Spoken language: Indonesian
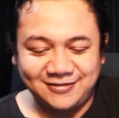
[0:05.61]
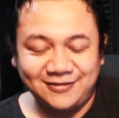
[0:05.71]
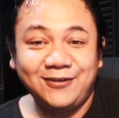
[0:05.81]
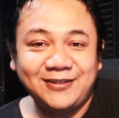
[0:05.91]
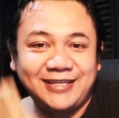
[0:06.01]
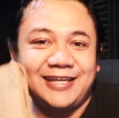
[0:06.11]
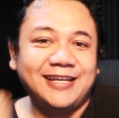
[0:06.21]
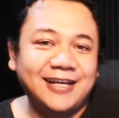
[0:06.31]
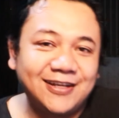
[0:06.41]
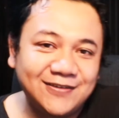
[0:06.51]

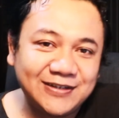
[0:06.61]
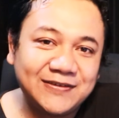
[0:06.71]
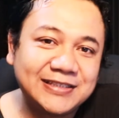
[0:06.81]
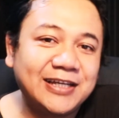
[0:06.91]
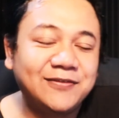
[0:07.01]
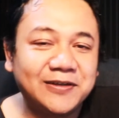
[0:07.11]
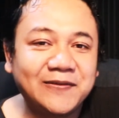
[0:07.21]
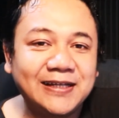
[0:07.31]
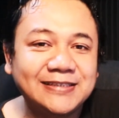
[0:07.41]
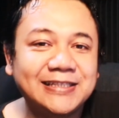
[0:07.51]
Oke, halo nama saya
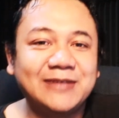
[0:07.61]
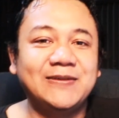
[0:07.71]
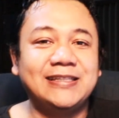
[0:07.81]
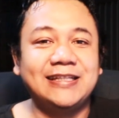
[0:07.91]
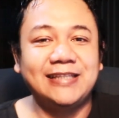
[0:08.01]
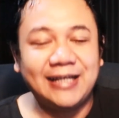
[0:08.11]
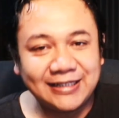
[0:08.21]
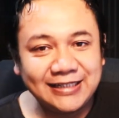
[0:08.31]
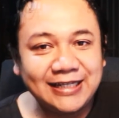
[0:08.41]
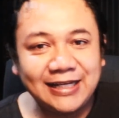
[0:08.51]
Firman. Selamat
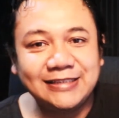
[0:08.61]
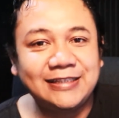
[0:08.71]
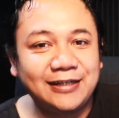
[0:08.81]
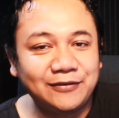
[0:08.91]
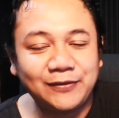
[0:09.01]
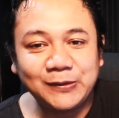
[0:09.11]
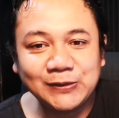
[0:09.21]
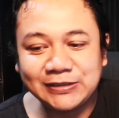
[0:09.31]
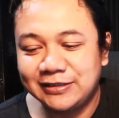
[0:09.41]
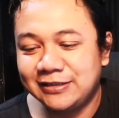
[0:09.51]
datang di Lazy
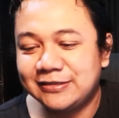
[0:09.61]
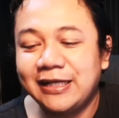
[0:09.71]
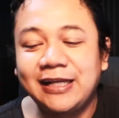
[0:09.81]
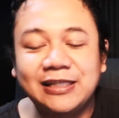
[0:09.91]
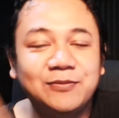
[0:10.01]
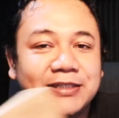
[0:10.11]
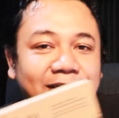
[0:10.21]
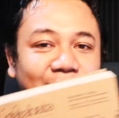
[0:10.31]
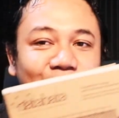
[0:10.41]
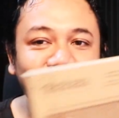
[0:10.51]
Reviews. Saya lagi
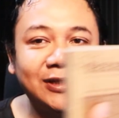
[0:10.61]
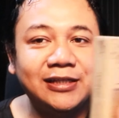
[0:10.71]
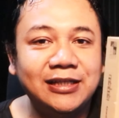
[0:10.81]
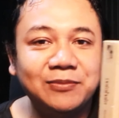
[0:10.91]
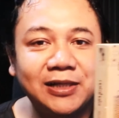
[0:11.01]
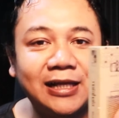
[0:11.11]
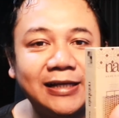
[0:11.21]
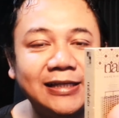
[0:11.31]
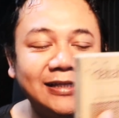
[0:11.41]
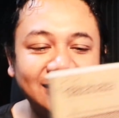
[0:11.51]
baca buku ini nih, menarik.